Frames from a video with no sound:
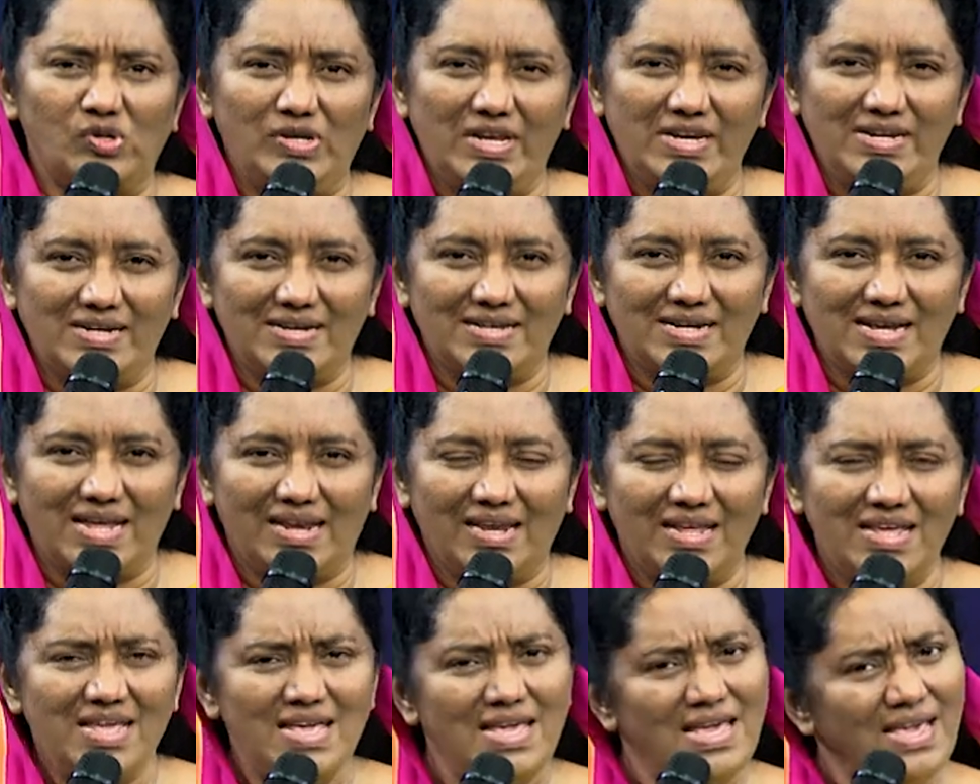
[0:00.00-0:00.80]

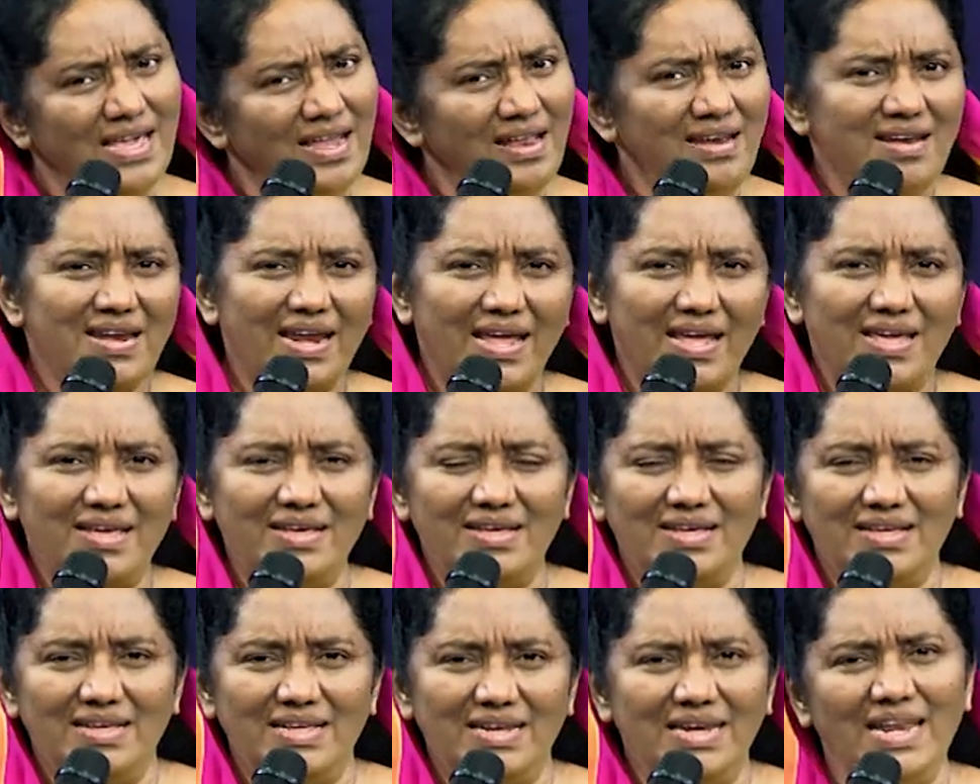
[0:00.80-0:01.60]
சொல்லியிருக்கிறார் இன்றைக்கு
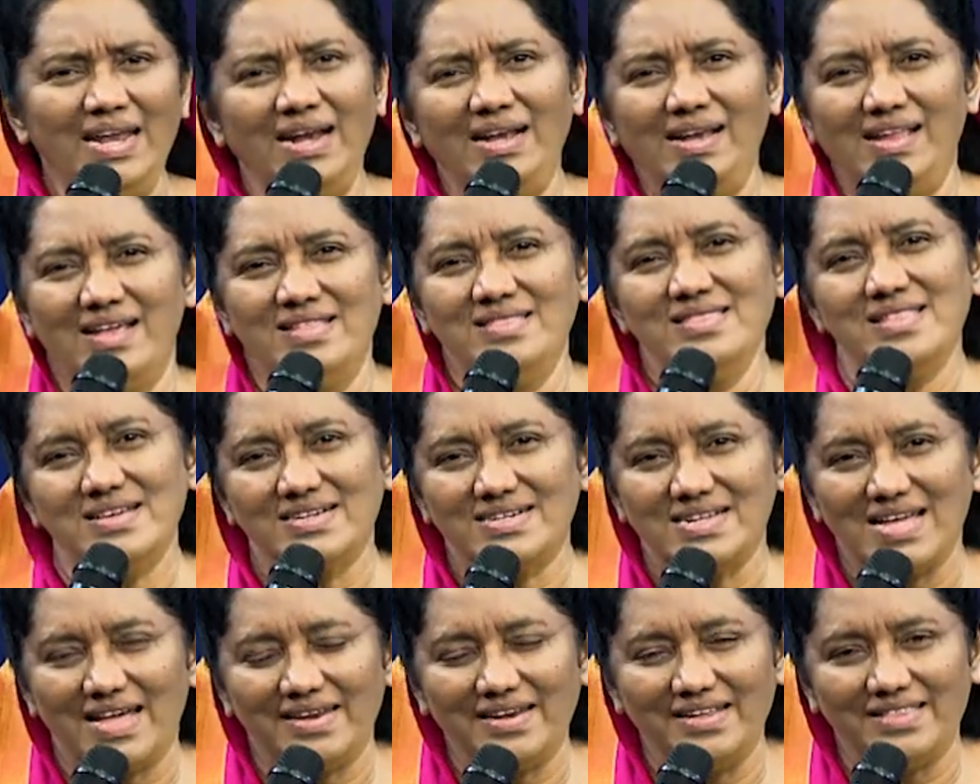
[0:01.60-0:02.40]
நீங்கள் எந்த
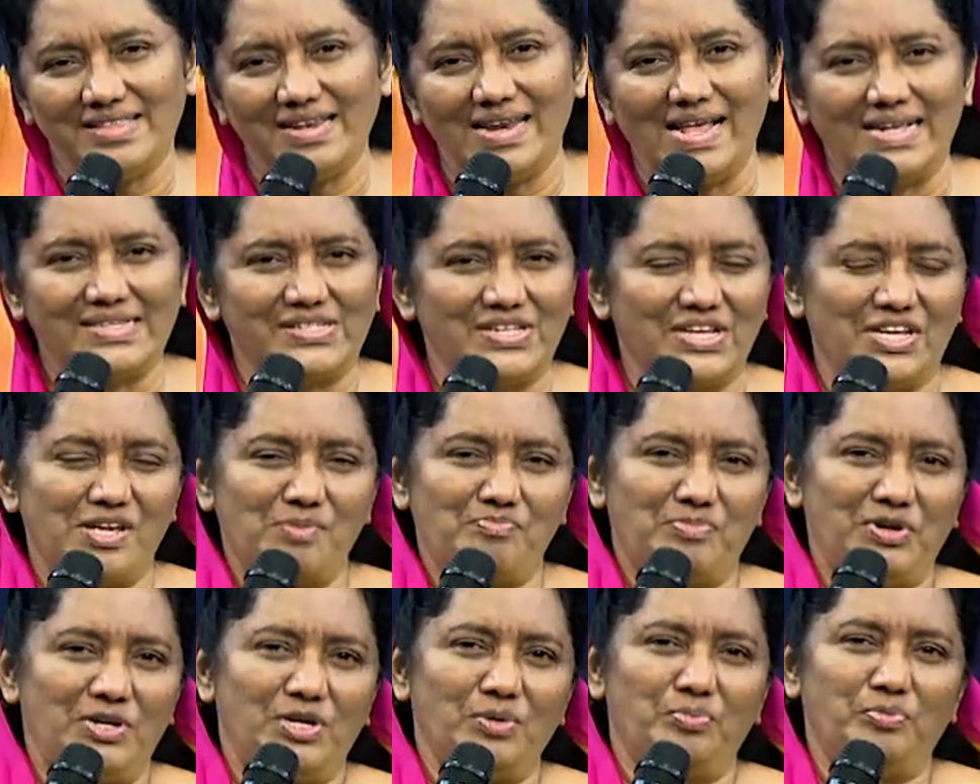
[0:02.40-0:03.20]
காரியத்தில்
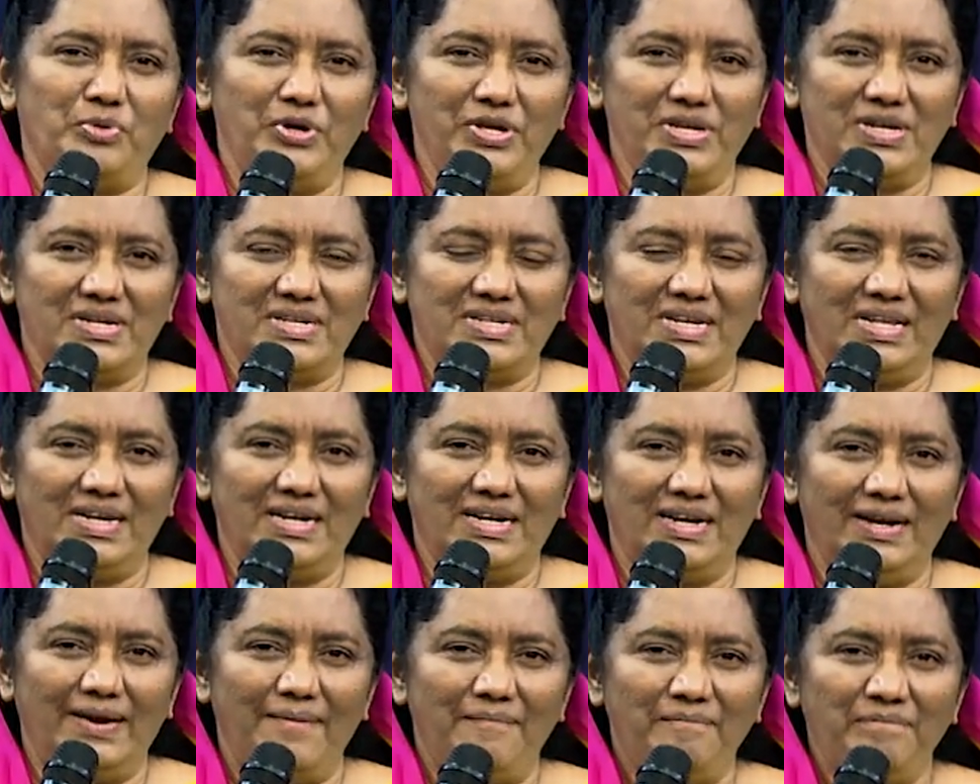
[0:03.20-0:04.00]
அசைக்கப்பட்டு
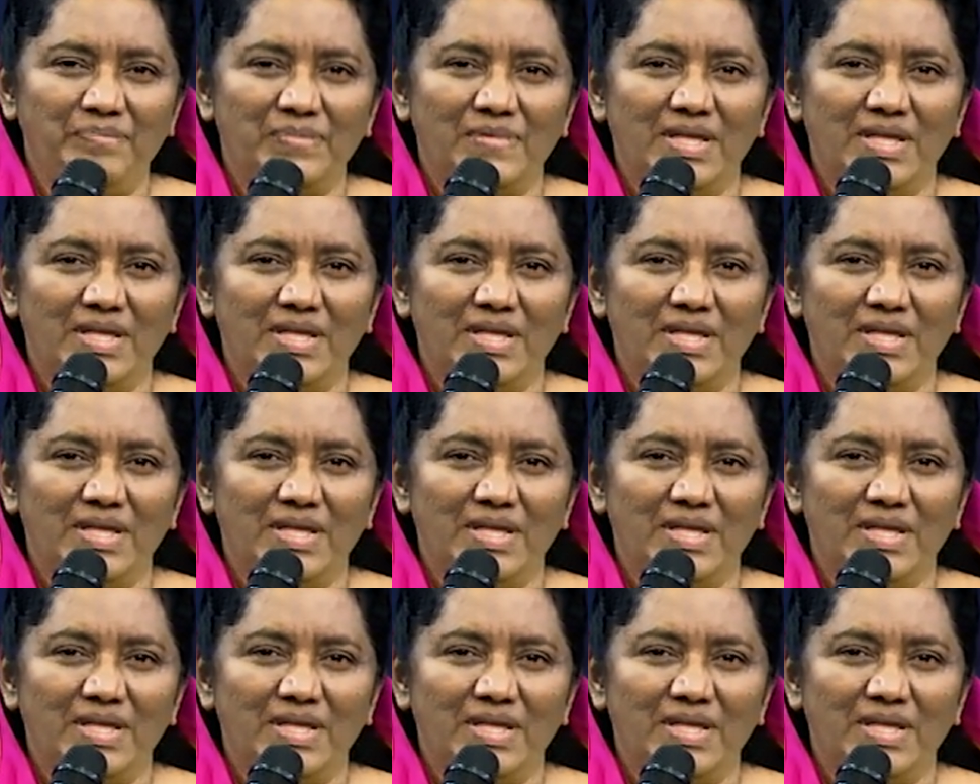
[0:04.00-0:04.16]
போயிருக்கிறீர்கள்